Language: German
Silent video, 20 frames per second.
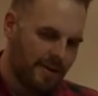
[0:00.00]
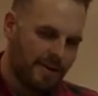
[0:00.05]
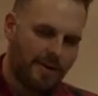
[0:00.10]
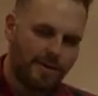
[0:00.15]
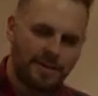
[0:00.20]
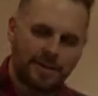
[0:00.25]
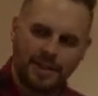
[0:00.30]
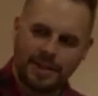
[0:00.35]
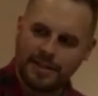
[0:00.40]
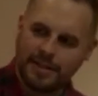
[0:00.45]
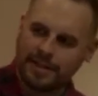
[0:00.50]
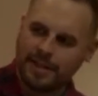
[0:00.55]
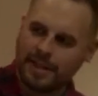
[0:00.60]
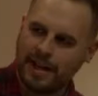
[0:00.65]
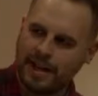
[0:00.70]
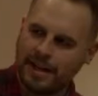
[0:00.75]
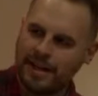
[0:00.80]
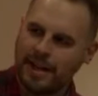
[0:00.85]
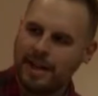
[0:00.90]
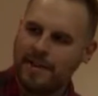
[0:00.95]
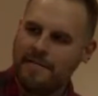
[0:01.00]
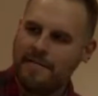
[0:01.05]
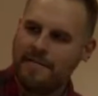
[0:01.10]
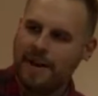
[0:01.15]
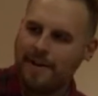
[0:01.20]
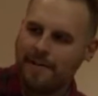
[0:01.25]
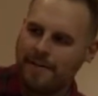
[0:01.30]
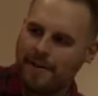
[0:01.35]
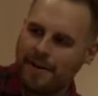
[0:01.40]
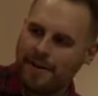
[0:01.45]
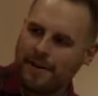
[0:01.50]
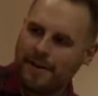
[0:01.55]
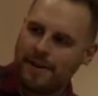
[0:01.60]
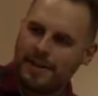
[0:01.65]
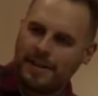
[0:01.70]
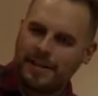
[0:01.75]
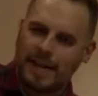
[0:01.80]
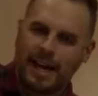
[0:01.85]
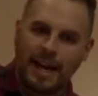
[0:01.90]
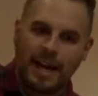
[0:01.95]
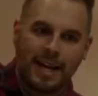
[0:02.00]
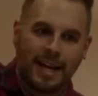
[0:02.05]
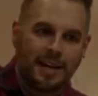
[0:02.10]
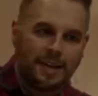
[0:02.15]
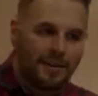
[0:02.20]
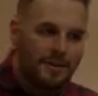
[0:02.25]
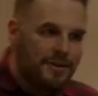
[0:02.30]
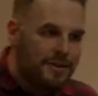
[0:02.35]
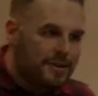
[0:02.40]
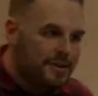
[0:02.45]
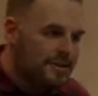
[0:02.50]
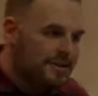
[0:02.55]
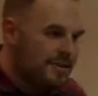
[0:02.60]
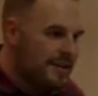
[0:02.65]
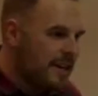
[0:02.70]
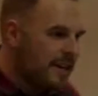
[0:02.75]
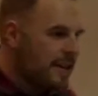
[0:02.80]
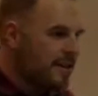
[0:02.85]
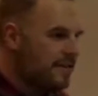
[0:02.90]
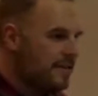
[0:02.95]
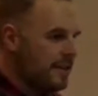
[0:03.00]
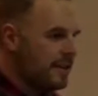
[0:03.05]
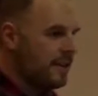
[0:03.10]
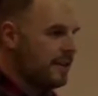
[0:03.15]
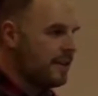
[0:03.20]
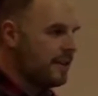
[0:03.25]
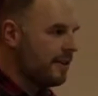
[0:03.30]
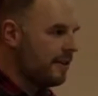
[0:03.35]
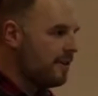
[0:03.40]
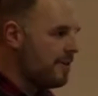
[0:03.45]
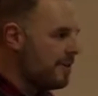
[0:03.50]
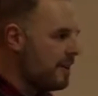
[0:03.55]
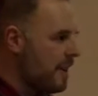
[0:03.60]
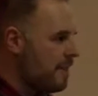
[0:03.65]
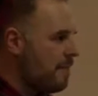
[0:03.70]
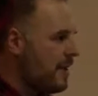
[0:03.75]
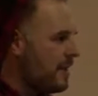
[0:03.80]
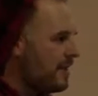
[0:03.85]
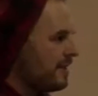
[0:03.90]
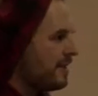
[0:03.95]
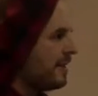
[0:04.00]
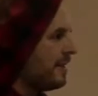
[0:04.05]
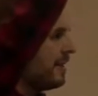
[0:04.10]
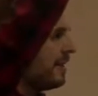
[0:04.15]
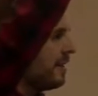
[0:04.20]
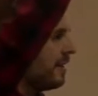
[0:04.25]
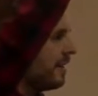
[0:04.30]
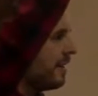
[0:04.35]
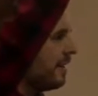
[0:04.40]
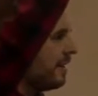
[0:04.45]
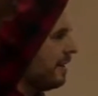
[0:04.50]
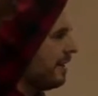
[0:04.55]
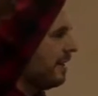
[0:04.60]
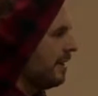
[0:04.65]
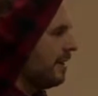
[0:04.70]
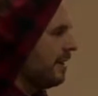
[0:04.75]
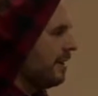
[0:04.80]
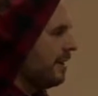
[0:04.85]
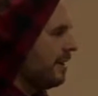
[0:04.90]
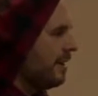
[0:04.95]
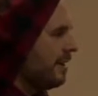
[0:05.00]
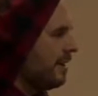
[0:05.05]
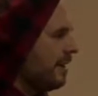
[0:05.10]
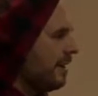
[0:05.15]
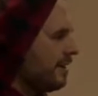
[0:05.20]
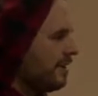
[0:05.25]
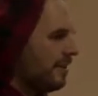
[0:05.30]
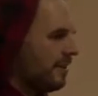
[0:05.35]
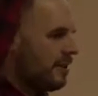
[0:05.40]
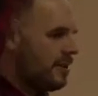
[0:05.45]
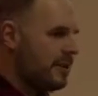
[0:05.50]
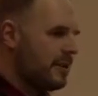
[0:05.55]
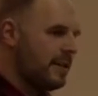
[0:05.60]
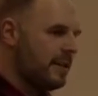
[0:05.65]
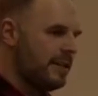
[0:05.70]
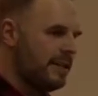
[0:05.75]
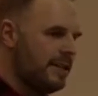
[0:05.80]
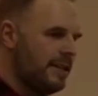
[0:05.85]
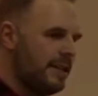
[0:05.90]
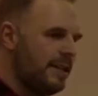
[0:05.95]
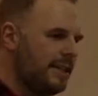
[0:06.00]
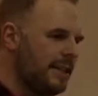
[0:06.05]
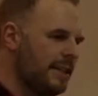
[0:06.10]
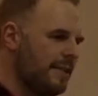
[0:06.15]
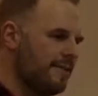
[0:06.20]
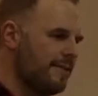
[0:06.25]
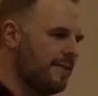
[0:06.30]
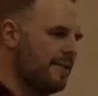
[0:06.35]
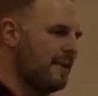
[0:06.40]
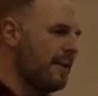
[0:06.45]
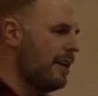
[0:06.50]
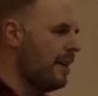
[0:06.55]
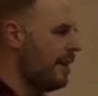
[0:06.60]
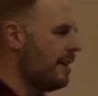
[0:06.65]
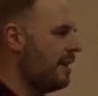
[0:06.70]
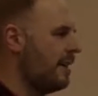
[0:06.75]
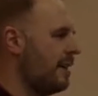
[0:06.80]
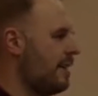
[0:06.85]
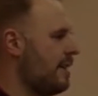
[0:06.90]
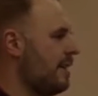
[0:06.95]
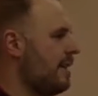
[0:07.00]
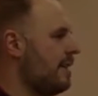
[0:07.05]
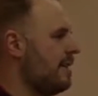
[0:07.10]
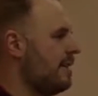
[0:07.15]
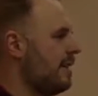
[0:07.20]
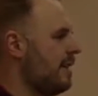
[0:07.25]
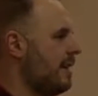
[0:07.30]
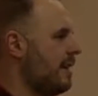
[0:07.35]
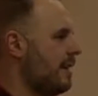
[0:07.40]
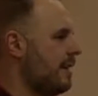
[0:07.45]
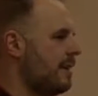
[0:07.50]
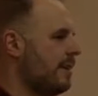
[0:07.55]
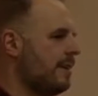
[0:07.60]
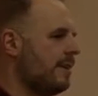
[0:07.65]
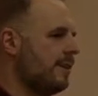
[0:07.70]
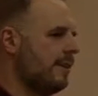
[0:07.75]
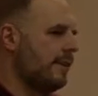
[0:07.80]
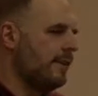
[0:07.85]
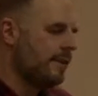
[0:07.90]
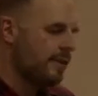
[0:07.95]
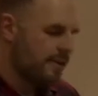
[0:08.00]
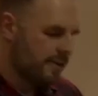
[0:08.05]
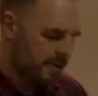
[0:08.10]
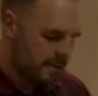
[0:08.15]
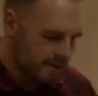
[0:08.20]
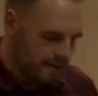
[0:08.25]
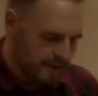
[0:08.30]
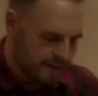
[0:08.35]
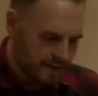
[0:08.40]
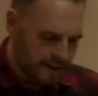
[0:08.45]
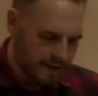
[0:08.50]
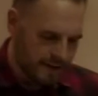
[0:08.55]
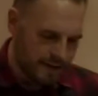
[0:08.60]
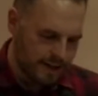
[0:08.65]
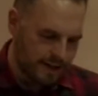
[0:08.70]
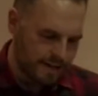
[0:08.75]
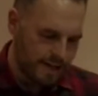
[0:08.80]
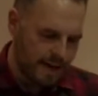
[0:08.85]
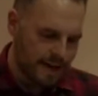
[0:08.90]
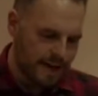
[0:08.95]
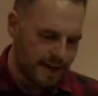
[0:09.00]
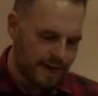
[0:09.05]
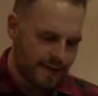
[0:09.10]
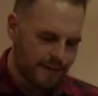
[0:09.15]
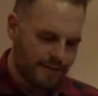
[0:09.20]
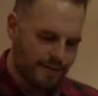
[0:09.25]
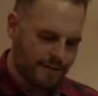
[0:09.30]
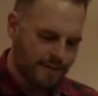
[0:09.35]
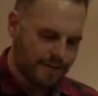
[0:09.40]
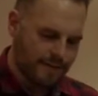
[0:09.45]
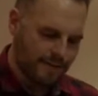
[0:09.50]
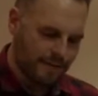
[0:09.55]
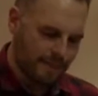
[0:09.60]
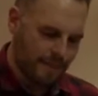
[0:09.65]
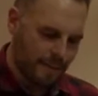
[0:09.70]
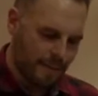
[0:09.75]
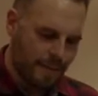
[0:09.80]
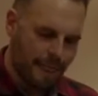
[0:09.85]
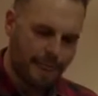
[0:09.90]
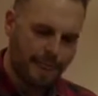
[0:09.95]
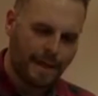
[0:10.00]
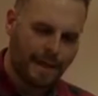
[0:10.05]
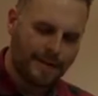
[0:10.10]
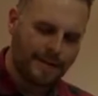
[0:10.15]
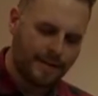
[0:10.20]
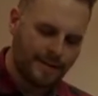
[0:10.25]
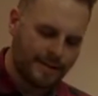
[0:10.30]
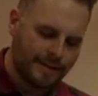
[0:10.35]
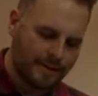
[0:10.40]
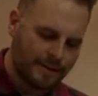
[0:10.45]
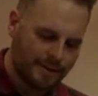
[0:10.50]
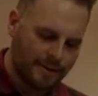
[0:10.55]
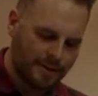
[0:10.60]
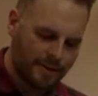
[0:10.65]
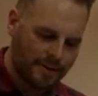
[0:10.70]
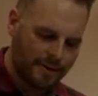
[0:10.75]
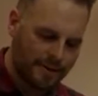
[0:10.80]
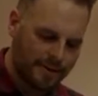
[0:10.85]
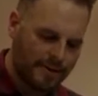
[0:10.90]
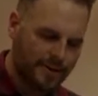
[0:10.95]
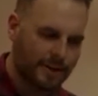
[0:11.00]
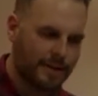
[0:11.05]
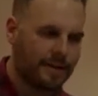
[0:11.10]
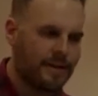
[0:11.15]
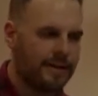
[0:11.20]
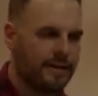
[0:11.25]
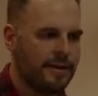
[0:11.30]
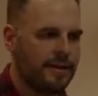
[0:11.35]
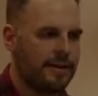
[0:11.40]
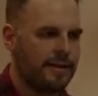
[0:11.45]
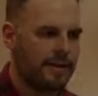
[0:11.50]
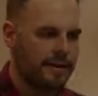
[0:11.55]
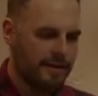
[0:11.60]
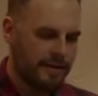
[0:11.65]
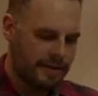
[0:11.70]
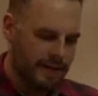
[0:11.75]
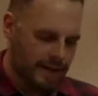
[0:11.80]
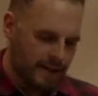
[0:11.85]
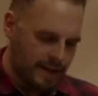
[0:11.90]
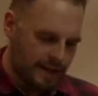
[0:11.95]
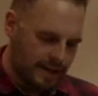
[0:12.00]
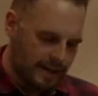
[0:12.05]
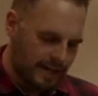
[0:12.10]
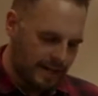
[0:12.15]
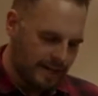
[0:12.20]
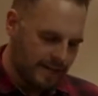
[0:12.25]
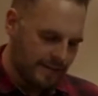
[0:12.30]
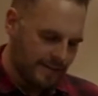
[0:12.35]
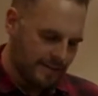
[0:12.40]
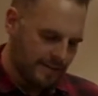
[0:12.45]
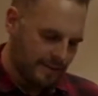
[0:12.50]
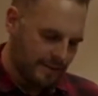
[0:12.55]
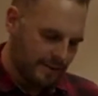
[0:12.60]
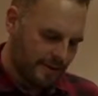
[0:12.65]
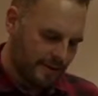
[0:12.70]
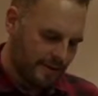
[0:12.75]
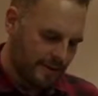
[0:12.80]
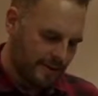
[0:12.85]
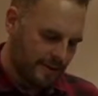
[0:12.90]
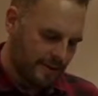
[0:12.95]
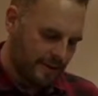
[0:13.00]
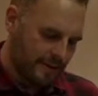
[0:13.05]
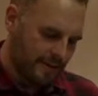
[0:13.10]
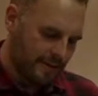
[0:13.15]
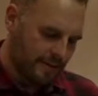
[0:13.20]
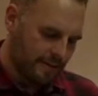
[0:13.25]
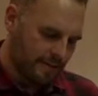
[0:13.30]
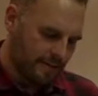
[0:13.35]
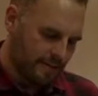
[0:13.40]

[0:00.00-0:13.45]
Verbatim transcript: Und Jesus sagt, wer von euch der Allergrößte sein will und der Beste, der soll der Diener von allen anderen sein und soll ihnen immer helfen. Das ist der Größte, der Kleinste von euch.